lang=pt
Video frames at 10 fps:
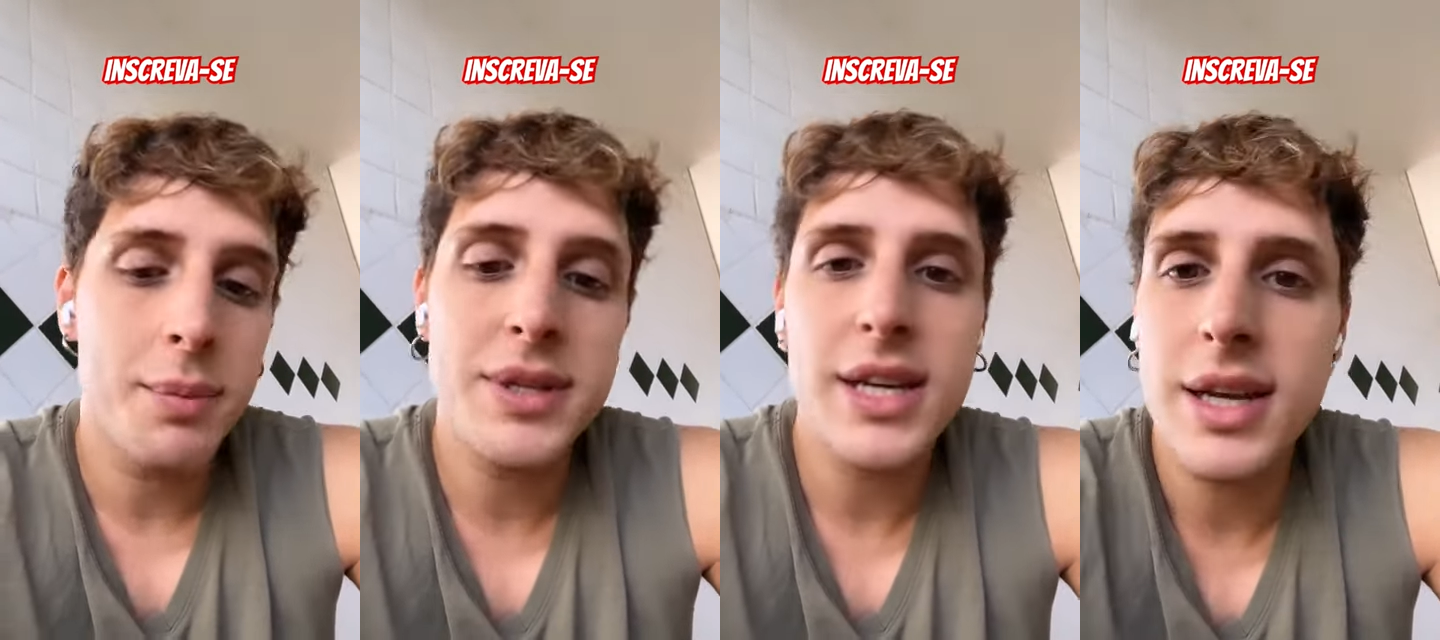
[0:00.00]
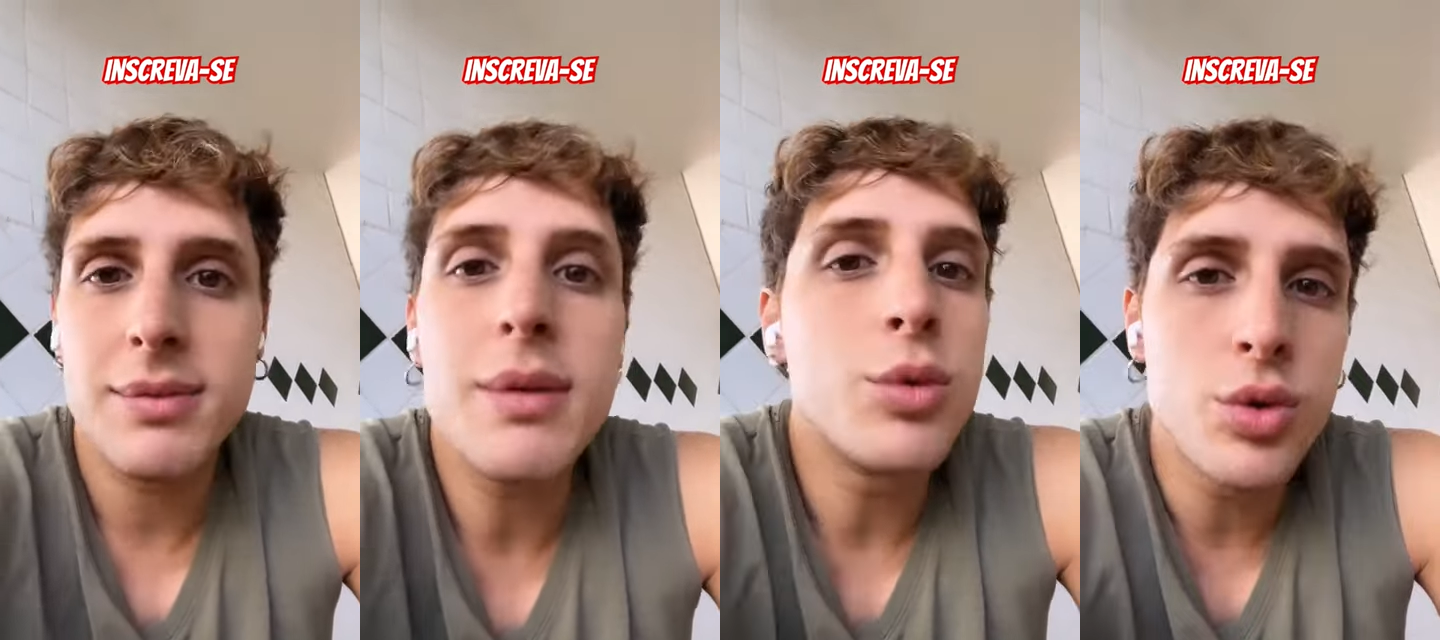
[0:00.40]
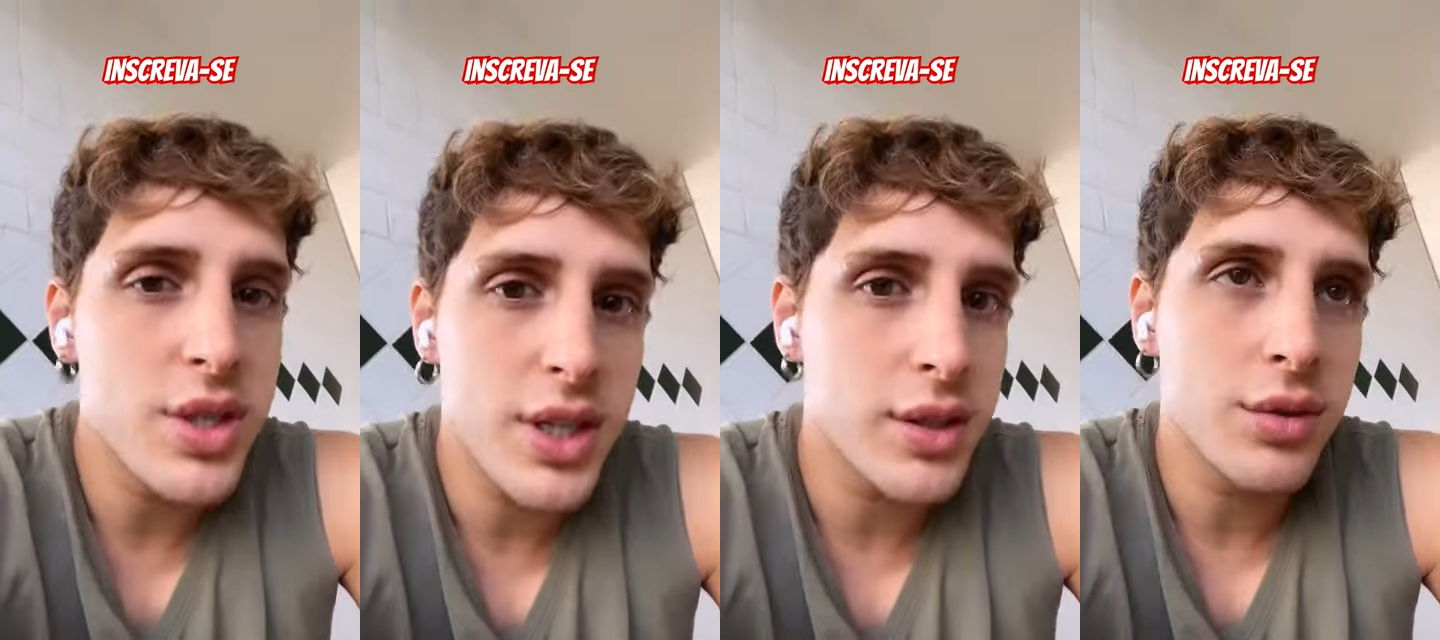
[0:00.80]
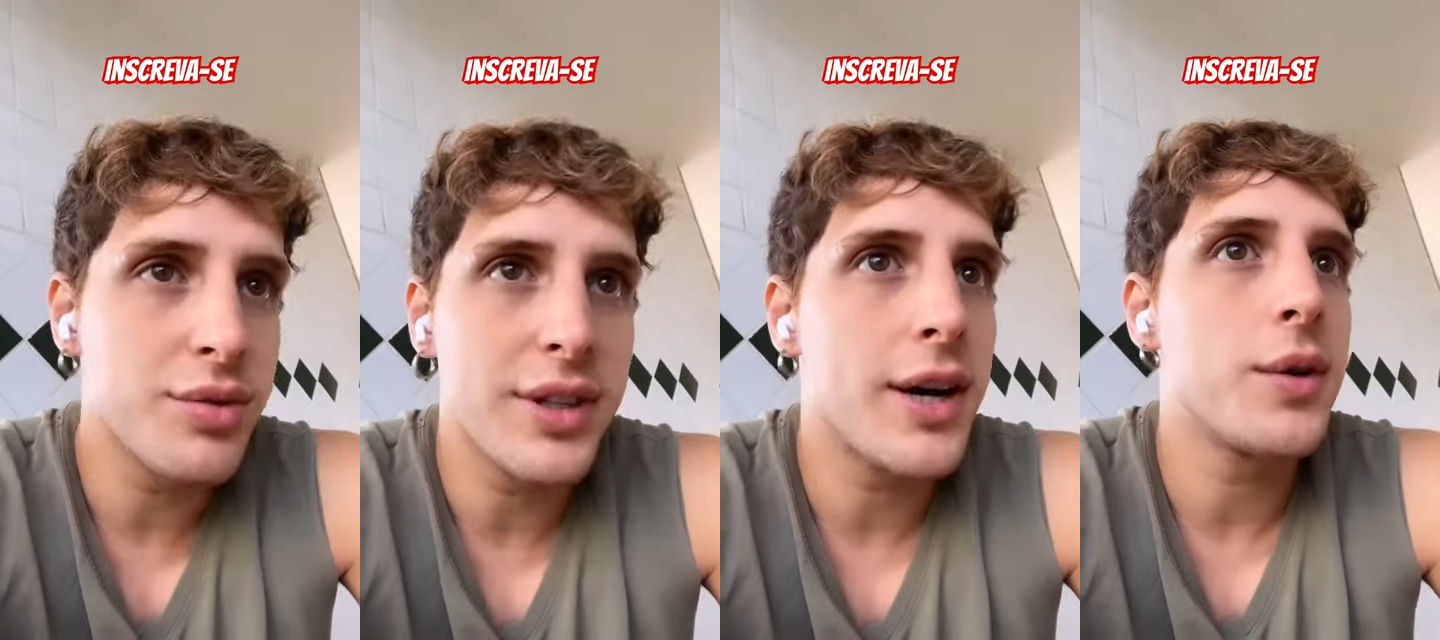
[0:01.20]
apesar da, da música
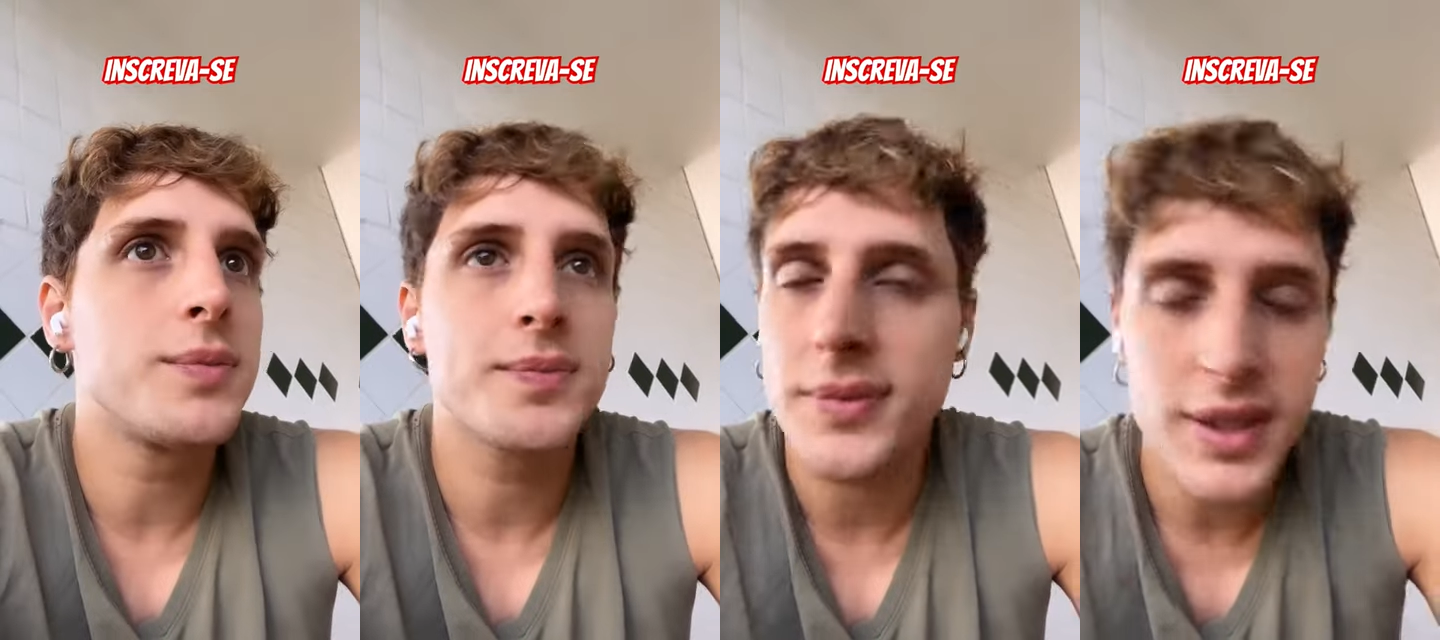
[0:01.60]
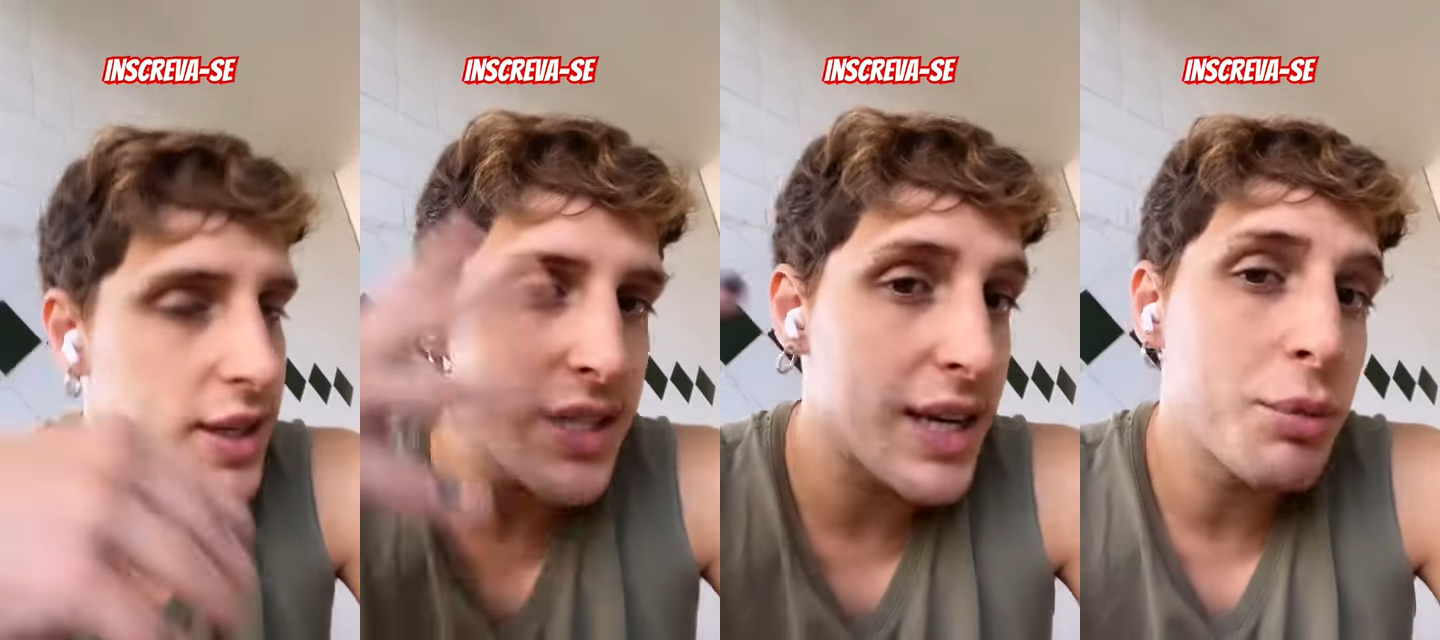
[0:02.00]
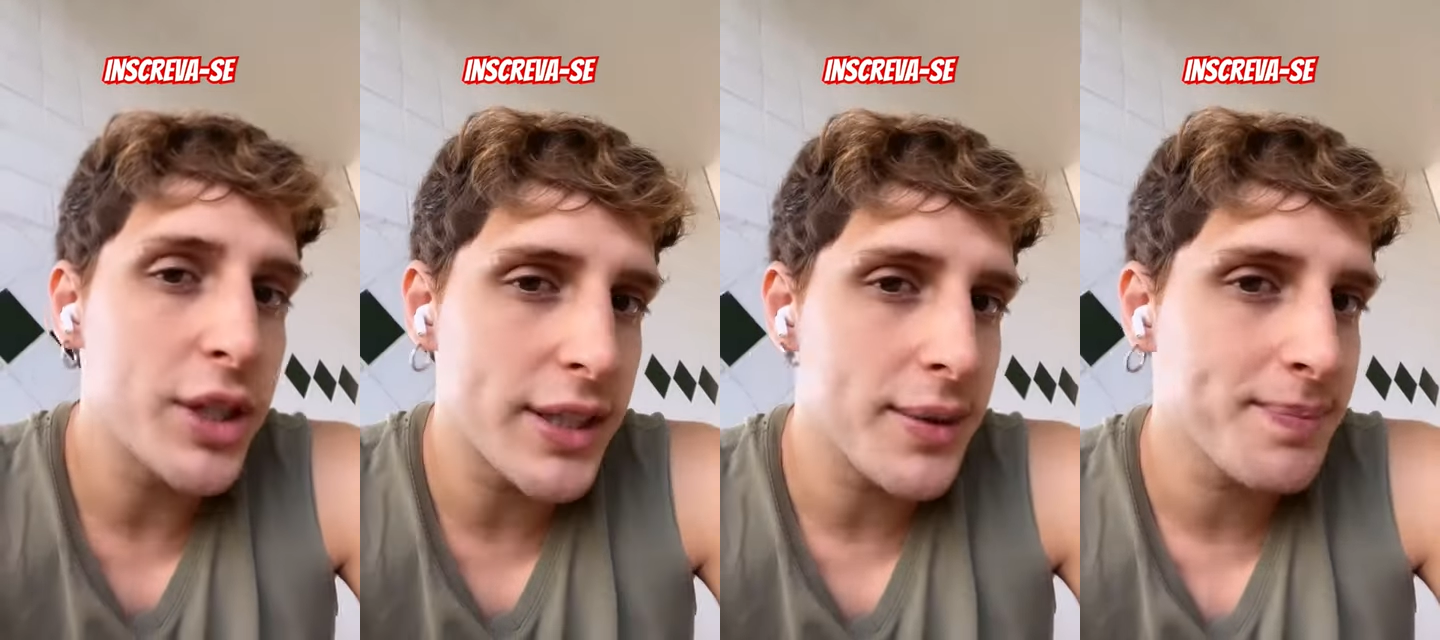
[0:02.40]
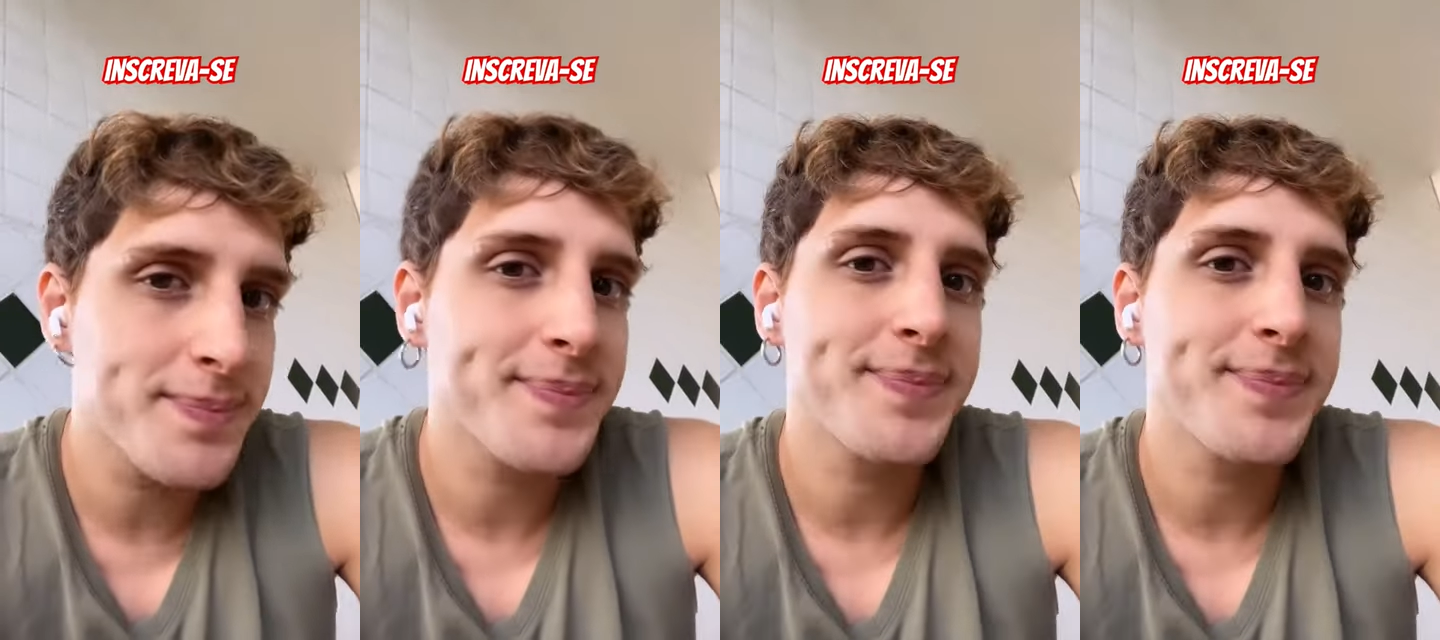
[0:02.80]
no final, a cena é bonita.